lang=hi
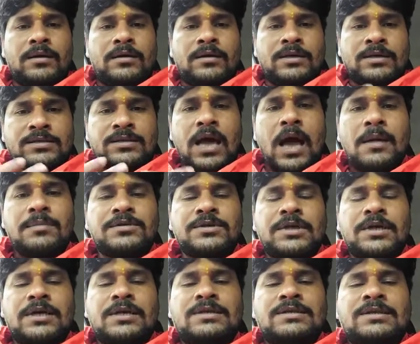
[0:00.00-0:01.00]
हिसाब
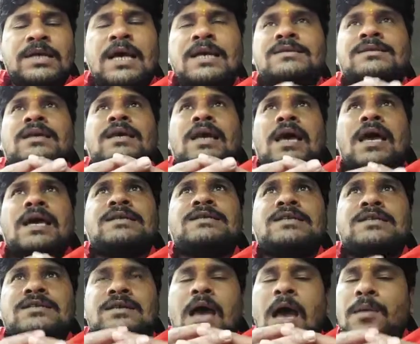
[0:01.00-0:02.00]
से जैसे हैं
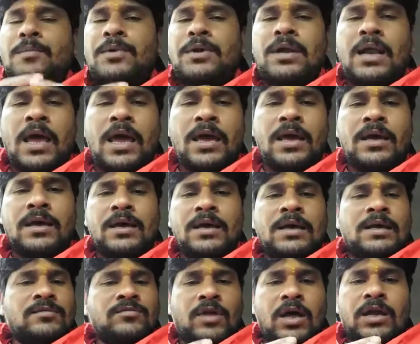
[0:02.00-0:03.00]
जिस काबिल हैं
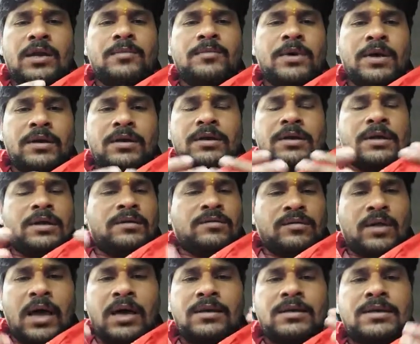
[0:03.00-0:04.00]
तन मन
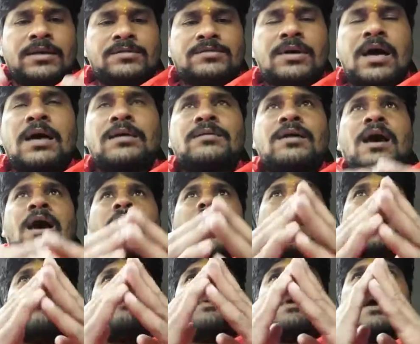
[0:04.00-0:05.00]
धन के साथ
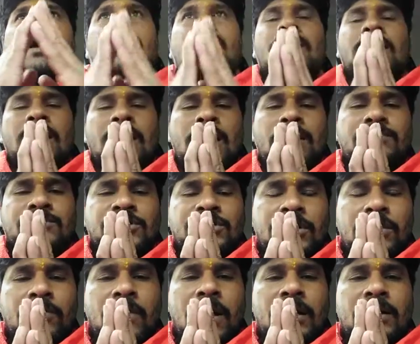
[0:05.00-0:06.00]
आपका हम
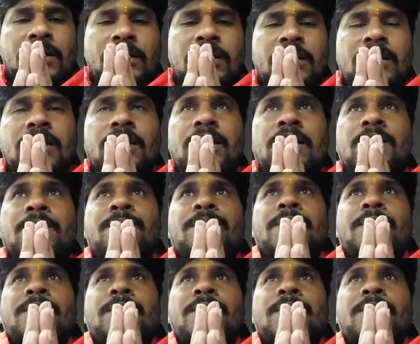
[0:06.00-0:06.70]
सेवा करेंगे